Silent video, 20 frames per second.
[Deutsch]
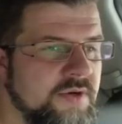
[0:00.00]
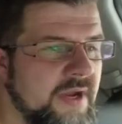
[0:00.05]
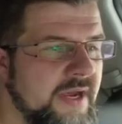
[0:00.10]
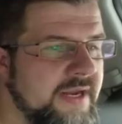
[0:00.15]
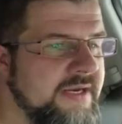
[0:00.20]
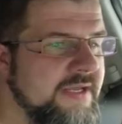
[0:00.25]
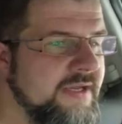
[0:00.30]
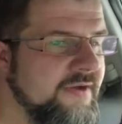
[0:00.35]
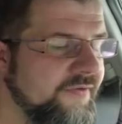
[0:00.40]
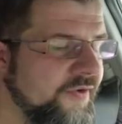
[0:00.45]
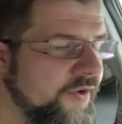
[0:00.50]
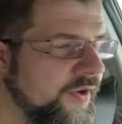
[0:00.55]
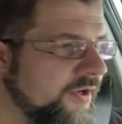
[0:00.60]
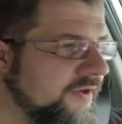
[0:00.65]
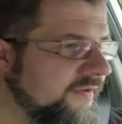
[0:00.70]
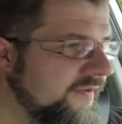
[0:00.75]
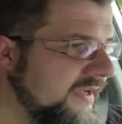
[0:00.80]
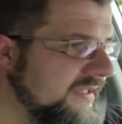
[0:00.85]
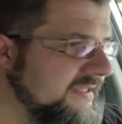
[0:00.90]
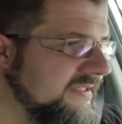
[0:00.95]
Und einige von
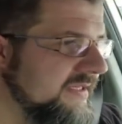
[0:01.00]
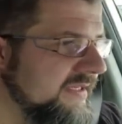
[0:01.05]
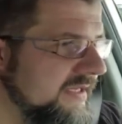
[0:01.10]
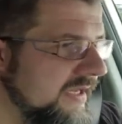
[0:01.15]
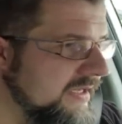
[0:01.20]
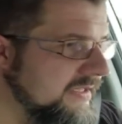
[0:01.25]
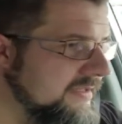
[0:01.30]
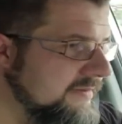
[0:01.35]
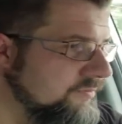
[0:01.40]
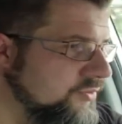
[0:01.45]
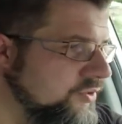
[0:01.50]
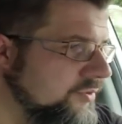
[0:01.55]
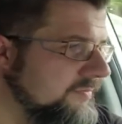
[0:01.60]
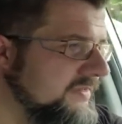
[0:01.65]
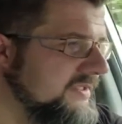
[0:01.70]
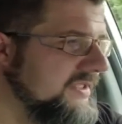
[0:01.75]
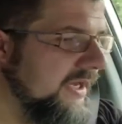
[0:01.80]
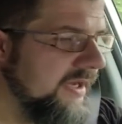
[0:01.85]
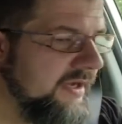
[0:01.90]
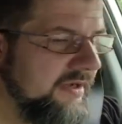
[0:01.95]
euch werden sich halt
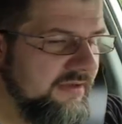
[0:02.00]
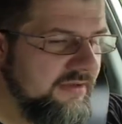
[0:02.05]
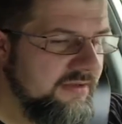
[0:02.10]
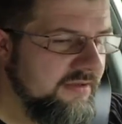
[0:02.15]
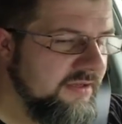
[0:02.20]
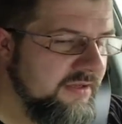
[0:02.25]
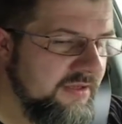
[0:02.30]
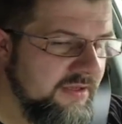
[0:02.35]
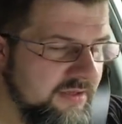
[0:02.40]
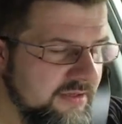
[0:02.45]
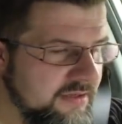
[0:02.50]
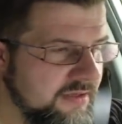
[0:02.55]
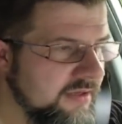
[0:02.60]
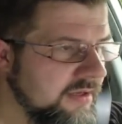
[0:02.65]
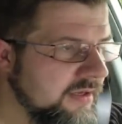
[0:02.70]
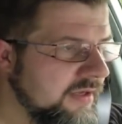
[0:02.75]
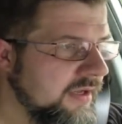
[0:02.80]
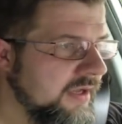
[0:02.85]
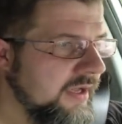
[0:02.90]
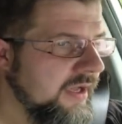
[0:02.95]
bestimmt sagen, äh,
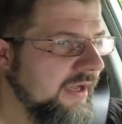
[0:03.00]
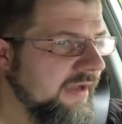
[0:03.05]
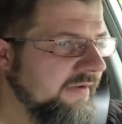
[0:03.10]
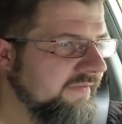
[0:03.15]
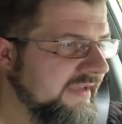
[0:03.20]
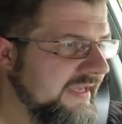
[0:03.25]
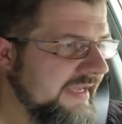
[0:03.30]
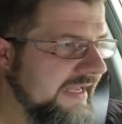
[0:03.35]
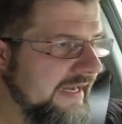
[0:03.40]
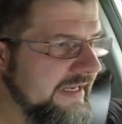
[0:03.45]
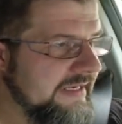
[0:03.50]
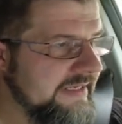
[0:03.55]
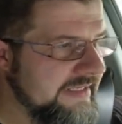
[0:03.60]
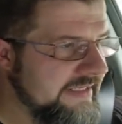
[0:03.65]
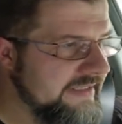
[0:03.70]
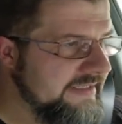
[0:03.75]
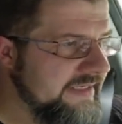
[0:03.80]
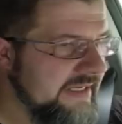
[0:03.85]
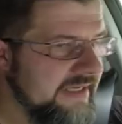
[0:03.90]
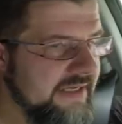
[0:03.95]
wie kann
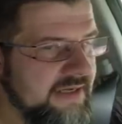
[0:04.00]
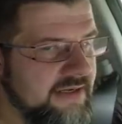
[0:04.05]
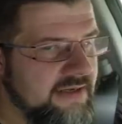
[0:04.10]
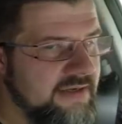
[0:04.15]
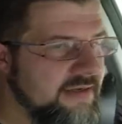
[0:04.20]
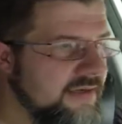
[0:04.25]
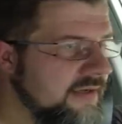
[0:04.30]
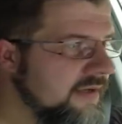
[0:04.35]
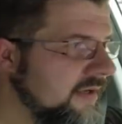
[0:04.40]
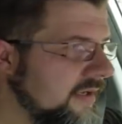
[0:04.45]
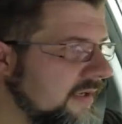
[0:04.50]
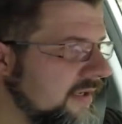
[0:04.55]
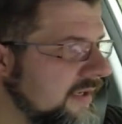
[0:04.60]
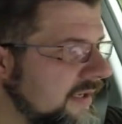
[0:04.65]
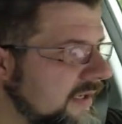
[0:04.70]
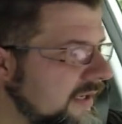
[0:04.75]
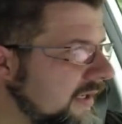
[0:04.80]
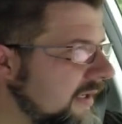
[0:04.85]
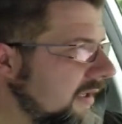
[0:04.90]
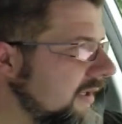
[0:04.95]
denn der
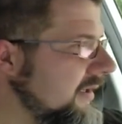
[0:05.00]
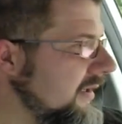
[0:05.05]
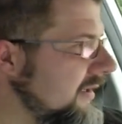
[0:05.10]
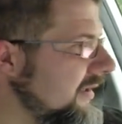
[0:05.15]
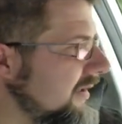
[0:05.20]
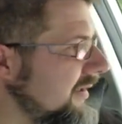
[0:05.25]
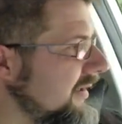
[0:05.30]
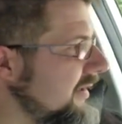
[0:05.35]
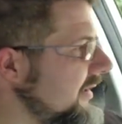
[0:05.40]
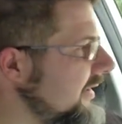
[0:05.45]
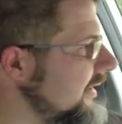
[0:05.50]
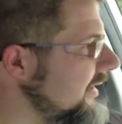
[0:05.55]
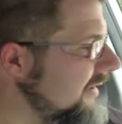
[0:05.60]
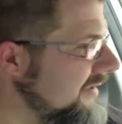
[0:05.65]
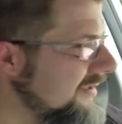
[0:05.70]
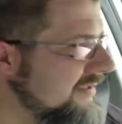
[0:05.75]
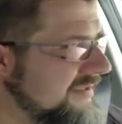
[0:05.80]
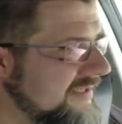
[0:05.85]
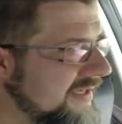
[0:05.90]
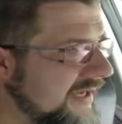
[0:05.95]

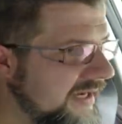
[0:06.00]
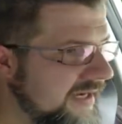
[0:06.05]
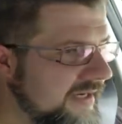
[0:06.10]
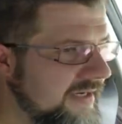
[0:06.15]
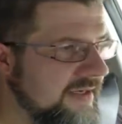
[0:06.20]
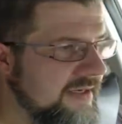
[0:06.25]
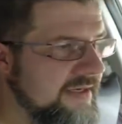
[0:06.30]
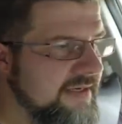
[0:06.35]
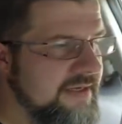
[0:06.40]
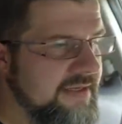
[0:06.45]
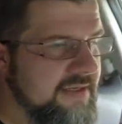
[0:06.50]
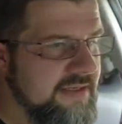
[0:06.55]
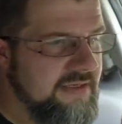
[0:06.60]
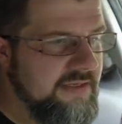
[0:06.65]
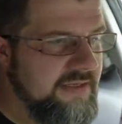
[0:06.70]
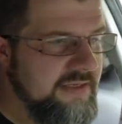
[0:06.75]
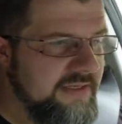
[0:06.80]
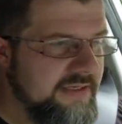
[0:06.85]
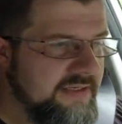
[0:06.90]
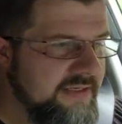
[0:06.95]
in seinen,
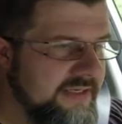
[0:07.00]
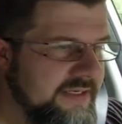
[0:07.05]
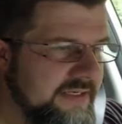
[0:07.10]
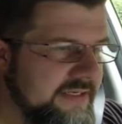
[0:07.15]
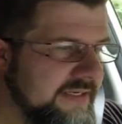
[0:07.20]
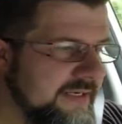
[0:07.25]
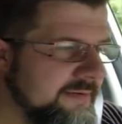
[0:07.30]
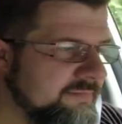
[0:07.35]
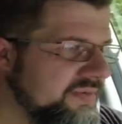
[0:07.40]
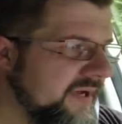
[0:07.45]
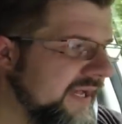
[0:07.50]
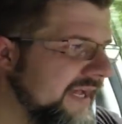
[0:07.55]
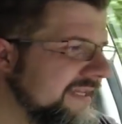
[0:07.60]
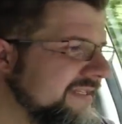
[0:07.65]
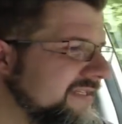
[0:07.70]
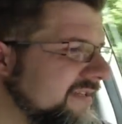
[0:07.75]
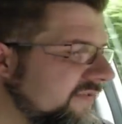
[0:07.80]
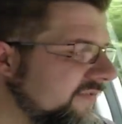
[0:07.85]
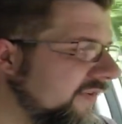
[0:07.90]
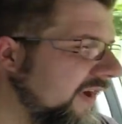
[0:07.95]
in, in den
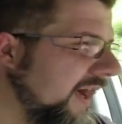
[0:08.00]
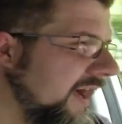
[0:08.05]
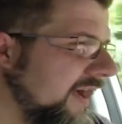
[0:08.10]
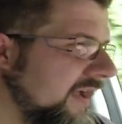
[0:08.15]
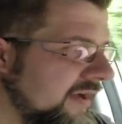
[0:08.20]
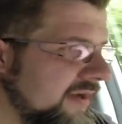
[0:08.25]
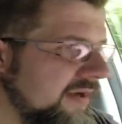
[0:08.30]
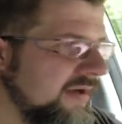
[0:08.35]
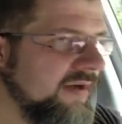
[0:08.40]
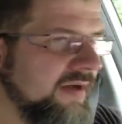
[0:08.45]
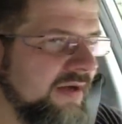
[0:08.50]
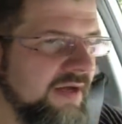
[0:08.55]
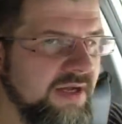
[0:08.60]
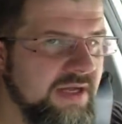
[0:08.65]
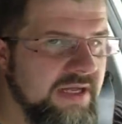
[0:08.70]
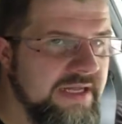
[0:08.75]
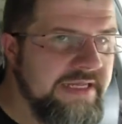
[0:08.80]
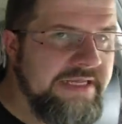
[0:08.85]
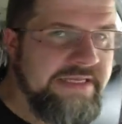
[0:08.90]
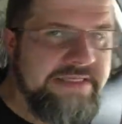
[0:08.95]
Pressewagen
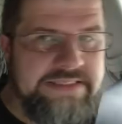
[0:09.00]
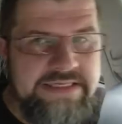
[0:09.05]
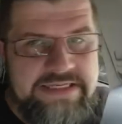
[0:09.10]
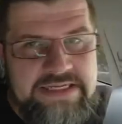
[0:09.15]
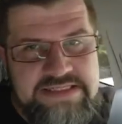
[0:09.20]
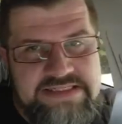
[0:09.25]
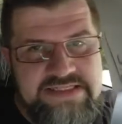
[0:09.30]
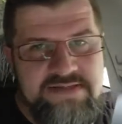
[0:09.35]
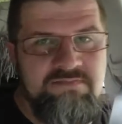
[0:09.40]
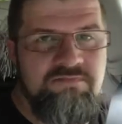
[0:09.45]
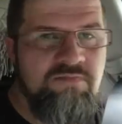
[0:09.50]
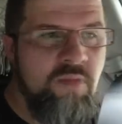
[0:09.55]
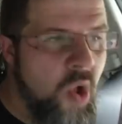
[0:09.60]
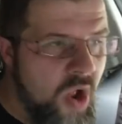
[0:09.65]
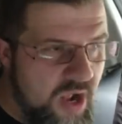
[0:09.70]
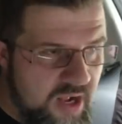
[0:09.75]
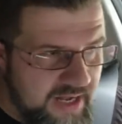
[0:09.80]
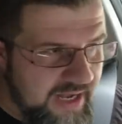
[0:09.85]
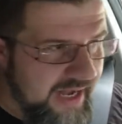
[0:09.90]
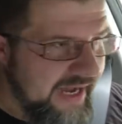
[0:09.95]
den ganzen
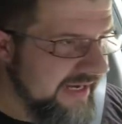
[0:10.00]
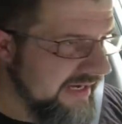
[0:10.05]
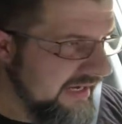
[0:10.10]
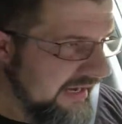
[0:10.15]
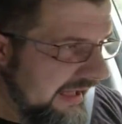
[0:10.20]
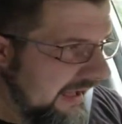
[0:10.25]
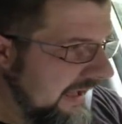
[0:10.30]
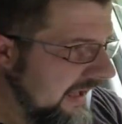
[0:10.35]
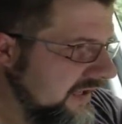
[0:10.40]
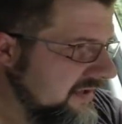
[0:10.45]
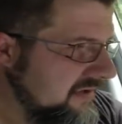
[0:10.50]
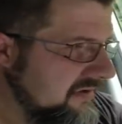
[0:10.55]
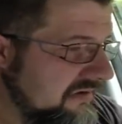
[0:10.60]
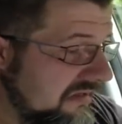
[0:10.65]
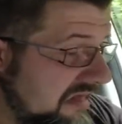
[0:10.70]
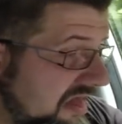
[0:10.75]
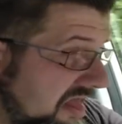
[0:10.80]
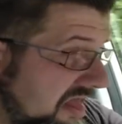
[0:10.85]
Müll reinladen.